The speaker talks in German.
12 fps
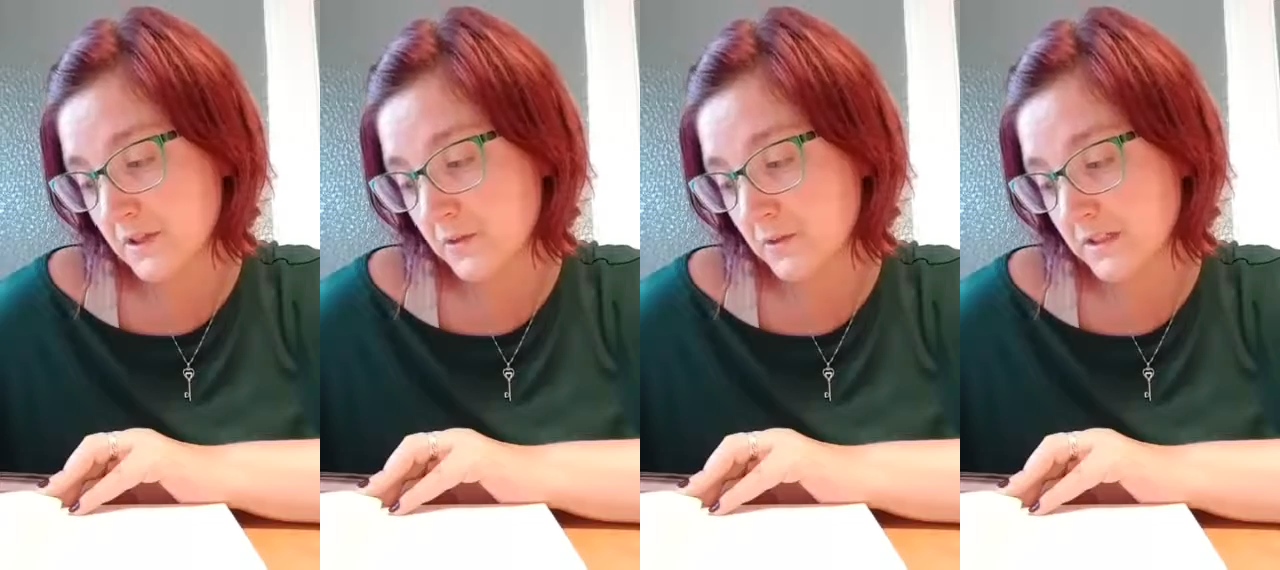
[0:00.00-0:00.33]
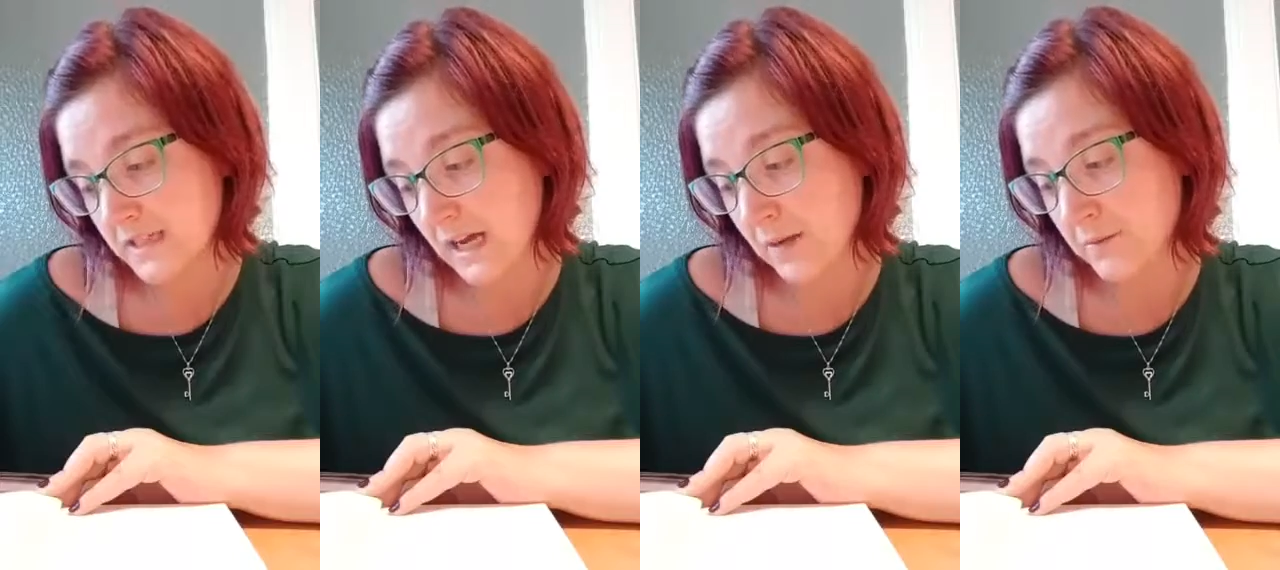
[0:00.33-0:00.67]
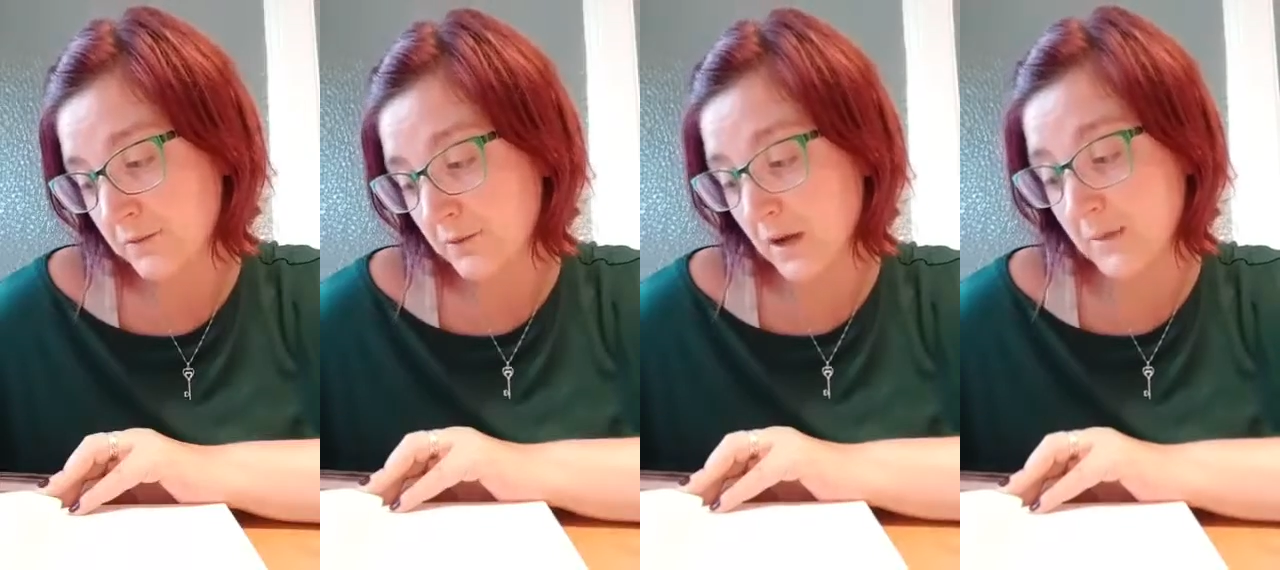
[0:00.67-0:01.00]
junge
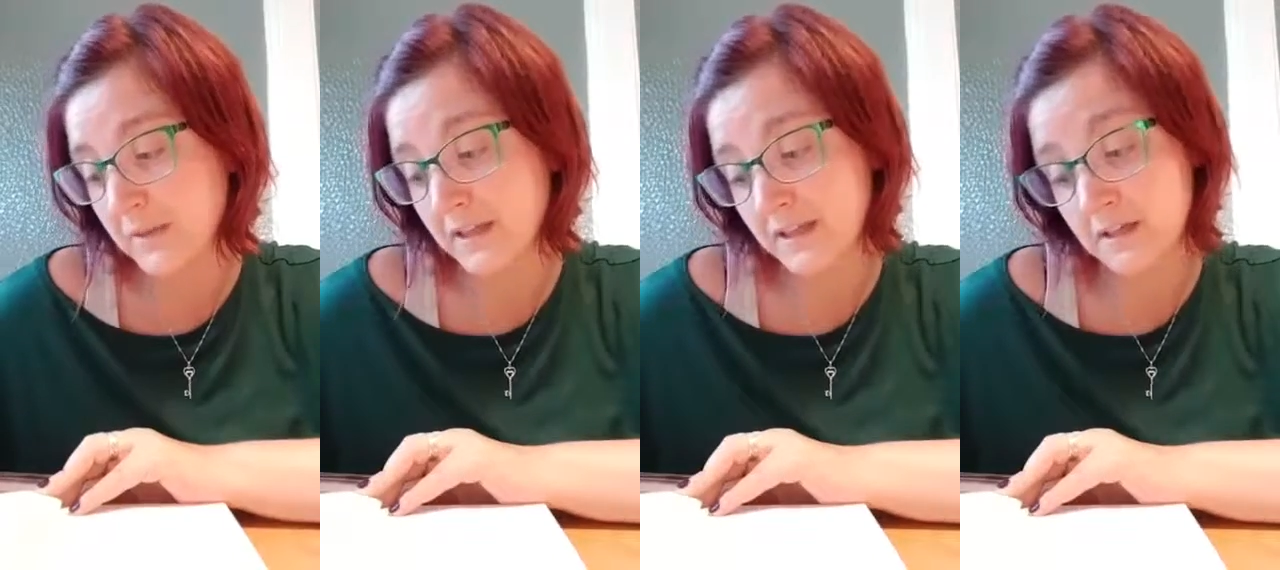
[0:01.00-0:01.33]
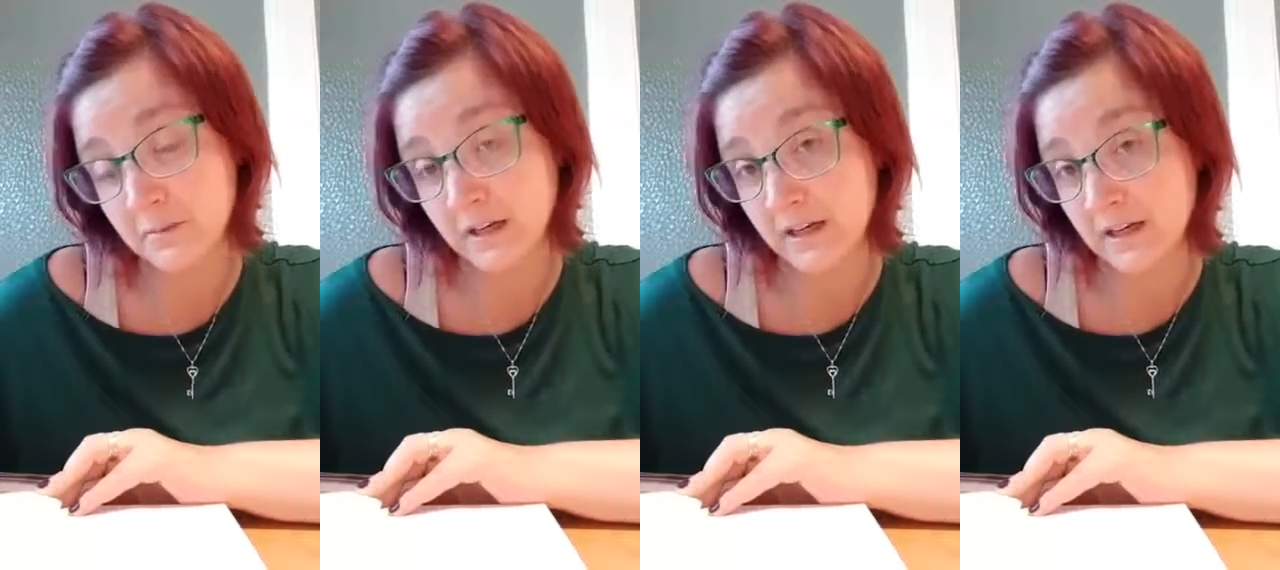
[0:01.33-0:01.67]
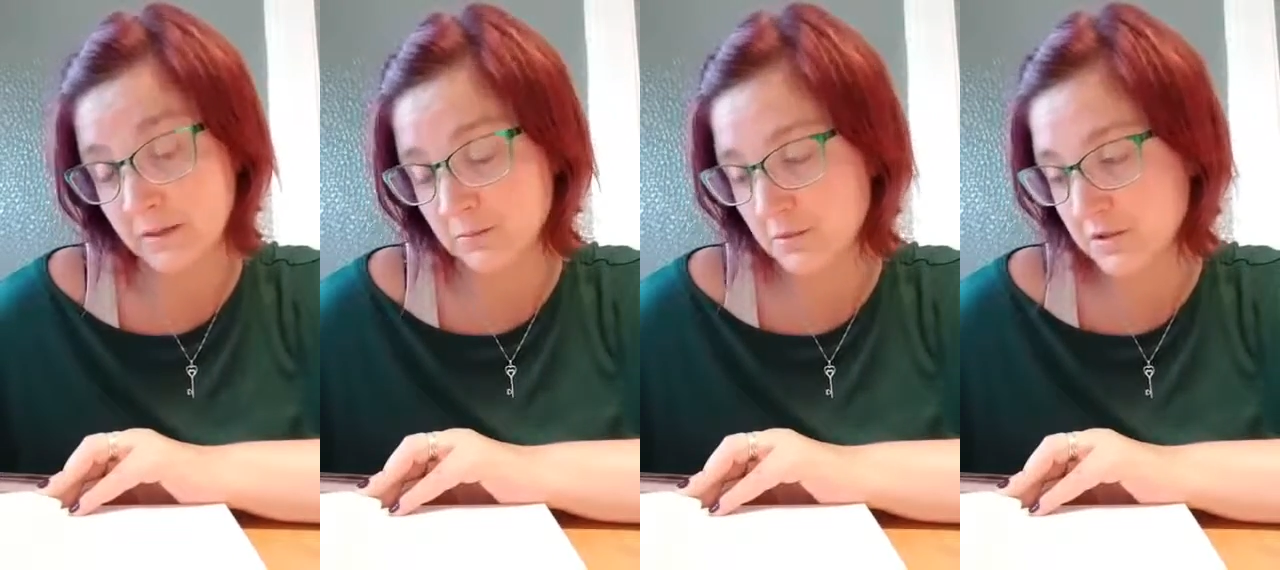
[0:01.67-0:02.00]
Dame vor einem
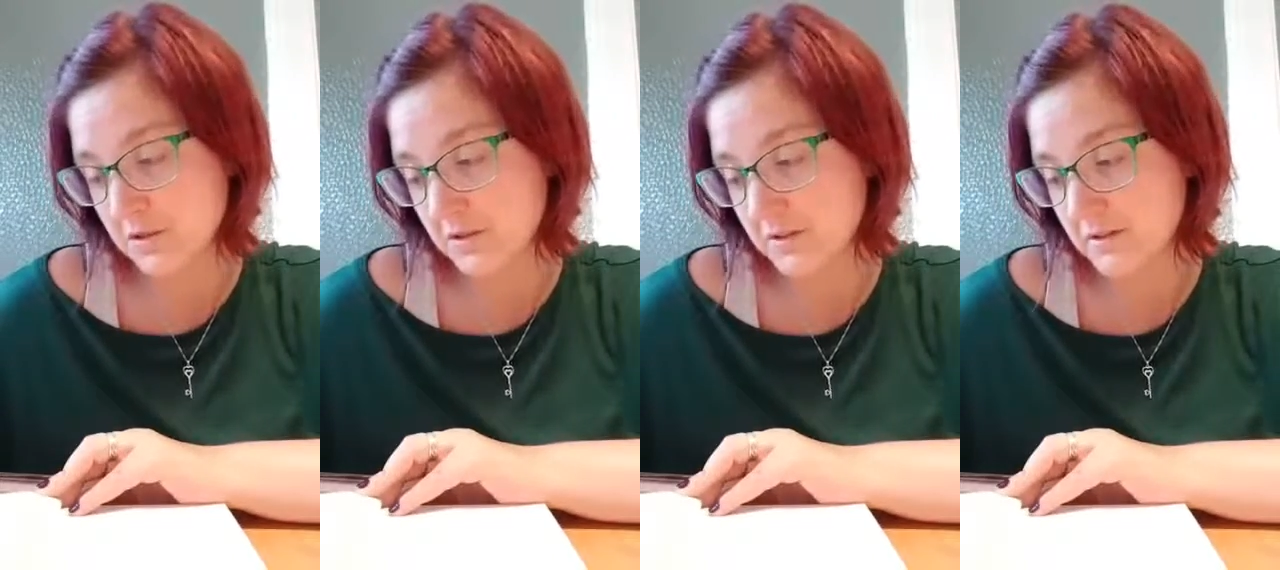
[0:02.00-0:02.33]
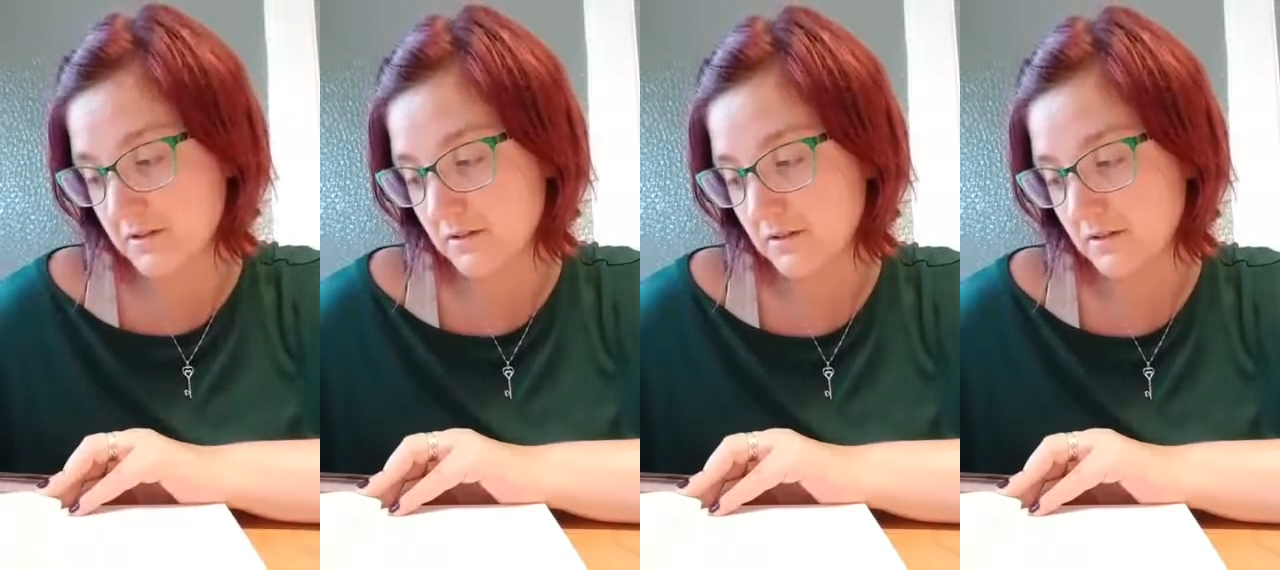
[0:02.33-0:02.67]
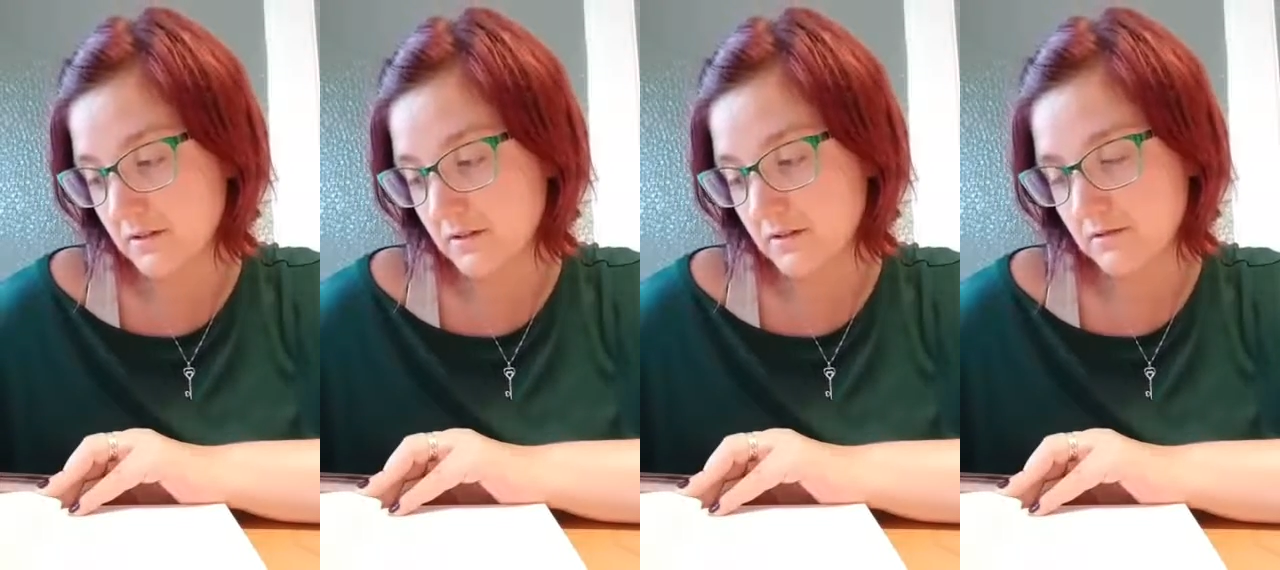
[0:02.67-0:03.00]
Ekelpaket beschützt.
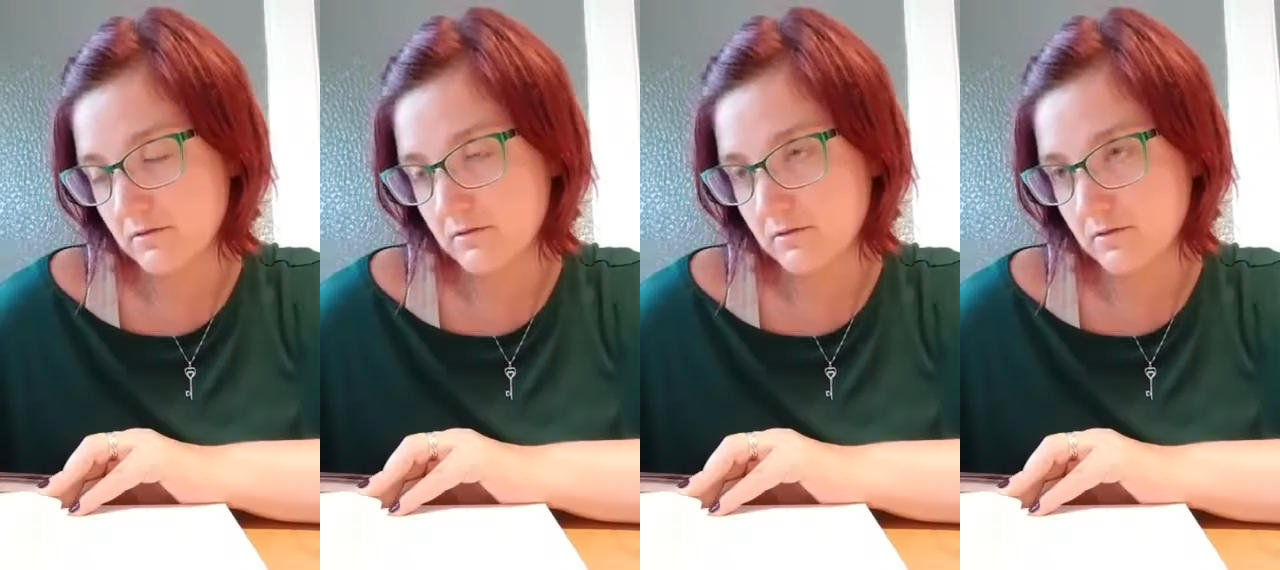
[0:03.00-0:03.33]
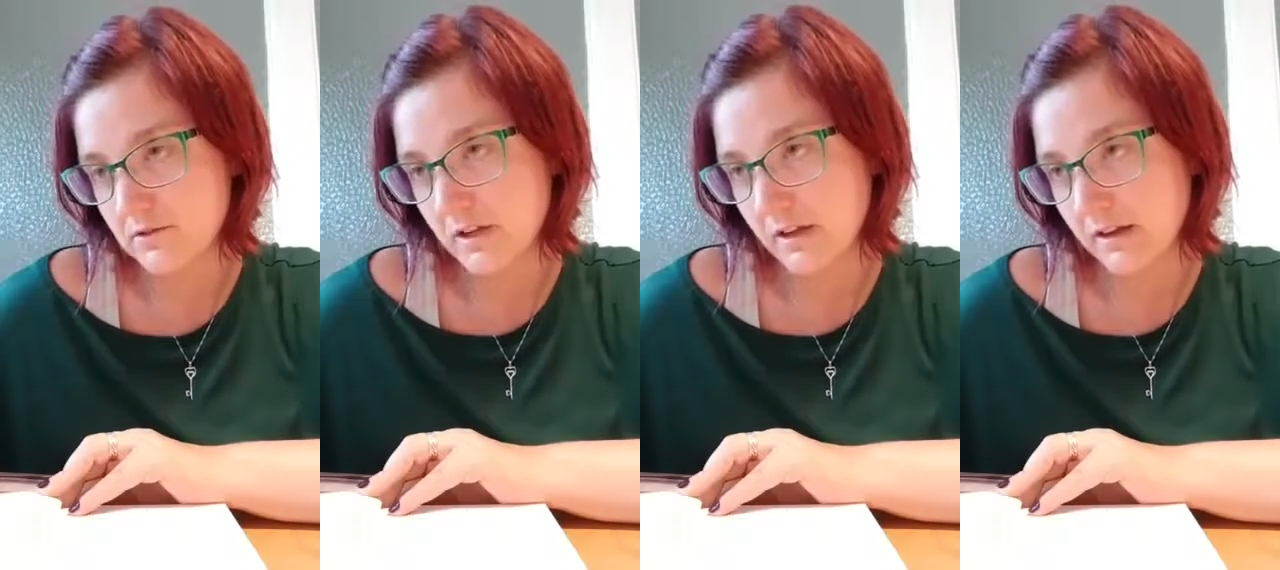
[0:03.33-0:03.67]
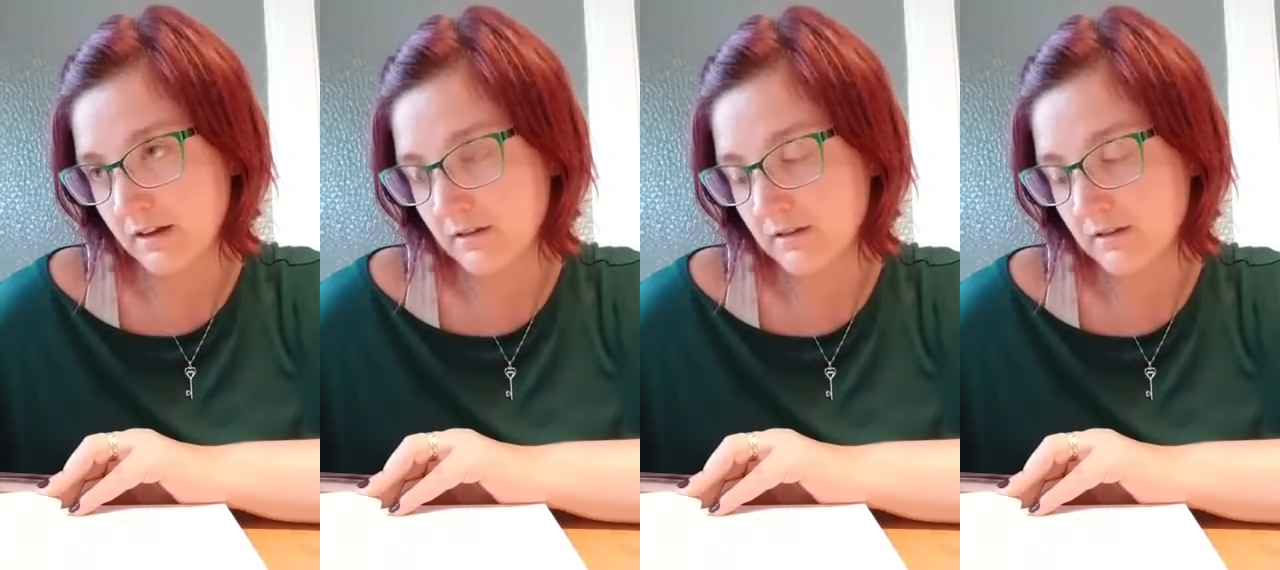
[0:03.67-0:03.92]
Jack.